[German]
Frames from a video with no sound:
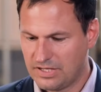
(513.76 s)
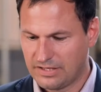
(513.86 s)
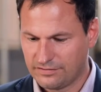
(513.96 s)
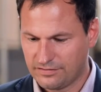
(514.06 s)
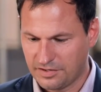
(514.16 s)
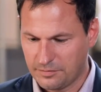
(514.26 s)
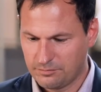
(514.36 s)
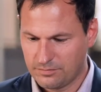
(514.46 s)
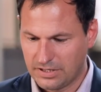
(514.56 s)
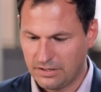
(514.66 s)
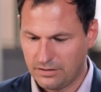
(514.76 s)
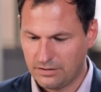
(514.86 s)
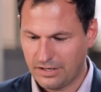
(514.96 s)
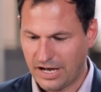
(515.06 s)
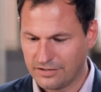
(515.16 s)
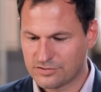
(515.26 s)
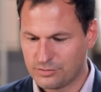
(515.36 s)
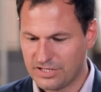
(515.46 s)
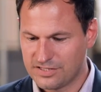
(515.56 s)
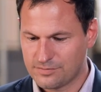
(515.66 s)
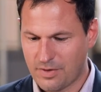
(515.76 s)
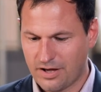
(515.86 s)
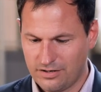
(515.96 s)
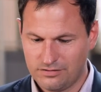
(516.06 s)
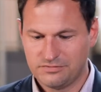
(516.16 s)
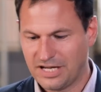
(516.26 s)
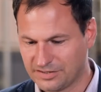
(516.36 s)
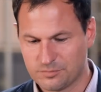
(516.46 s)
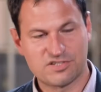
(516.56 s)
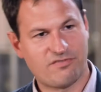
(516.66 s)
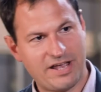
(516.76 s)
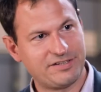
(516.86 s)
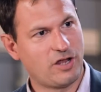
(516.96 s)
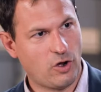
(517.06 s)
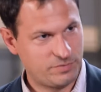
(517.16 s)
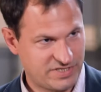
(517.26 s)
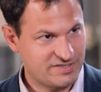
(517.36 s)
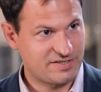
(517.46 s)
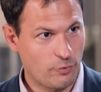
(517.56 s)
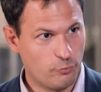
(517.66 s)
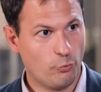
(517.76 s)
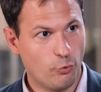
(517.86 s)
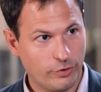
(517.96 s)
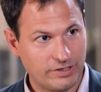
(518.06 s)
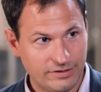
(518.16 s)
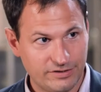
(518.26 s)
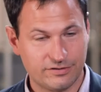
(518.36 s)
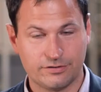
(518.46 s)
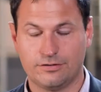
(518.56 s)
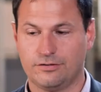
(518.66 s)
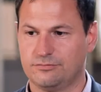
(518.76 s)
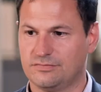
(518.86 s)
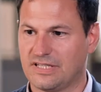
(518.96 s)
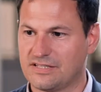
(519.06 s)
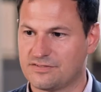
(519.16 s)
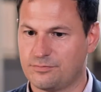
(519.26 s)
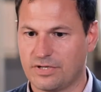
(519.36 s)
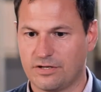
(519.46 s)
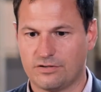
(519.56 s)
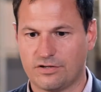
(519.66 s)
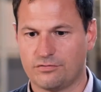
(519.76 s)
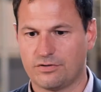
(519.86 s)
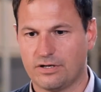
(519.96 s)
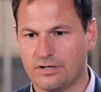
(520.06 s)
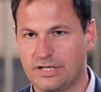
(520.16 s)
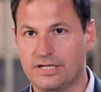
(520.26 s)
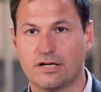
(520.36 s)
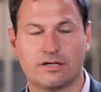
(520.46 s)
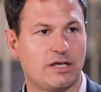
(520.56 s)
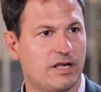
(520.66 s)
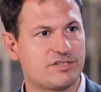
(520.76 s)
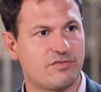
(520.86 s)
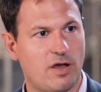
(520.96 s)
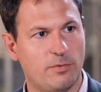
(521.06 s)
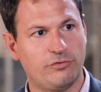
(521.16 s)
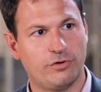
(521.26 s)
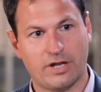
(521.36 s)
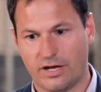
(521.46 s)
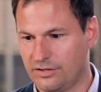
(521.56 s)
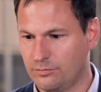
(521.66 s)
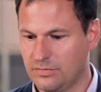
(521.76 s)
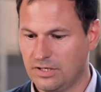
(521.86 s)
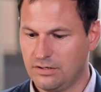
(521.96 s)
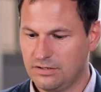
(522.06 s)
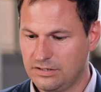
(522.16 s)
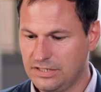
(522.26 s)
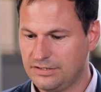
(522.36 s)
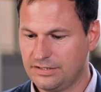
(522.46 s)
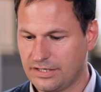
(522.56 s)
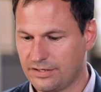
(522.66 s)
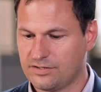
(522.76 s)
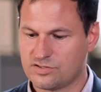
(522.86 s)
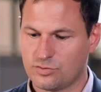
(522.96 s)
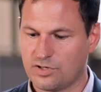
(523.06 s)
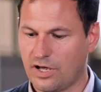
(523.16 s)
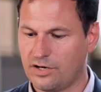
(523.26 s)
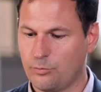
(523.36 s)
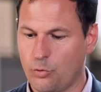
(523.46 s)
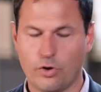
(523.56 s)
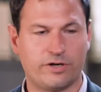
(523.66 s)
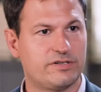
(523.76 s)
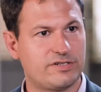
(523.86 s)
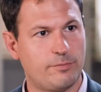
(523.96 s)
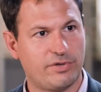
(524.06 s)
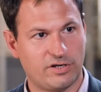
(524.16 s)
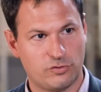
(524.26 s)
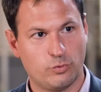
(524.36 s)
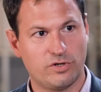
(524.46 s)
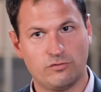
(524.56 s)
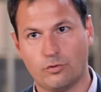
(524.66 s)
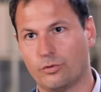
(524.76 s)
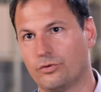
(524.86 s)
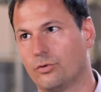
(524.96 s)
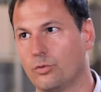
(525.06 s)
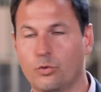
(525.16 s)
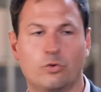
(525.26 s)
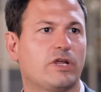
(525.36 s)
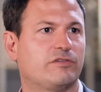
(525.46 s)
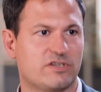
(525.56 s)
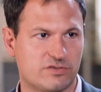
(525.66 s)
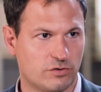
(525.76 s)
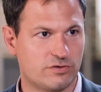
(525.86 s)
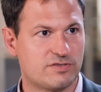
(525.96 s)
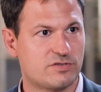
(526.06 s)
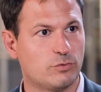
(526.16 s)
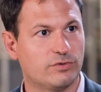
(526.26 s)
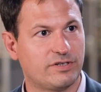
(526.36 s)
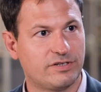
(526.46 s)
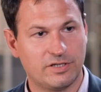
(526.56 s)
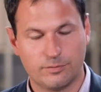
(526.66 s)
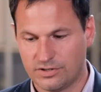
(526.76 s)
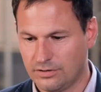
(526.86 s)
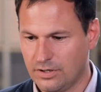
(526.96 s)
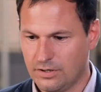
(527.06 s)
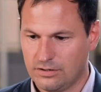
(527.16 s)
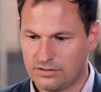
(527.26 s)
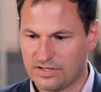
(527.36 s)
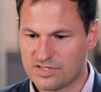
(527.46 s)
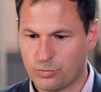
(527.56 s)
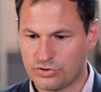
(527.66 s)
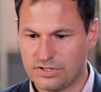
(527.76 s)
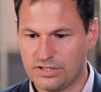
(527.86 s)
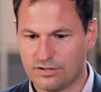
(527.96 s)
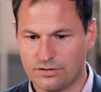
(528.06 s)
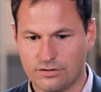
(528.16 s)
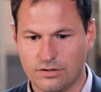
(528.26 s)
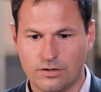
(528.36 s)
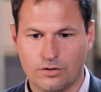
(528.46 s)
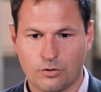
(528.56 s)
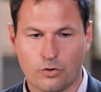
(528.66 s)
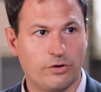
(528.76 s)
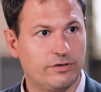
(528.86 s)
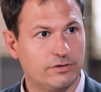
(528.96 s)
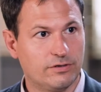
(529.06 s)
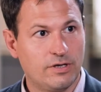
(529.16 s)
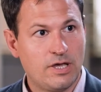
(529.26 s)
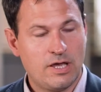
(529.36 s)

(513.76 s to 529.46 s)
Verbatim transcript: Das ist eben äh, zunächst mal nach dem zweiten Hauptsatz ja unmöglich, ähm, dass, mehr, dass wir Energie als Wärme von einem niedrigeren zu einem höheren Temperaturniveau ohne irgendetwas sonst zu unternehmen transportieren können.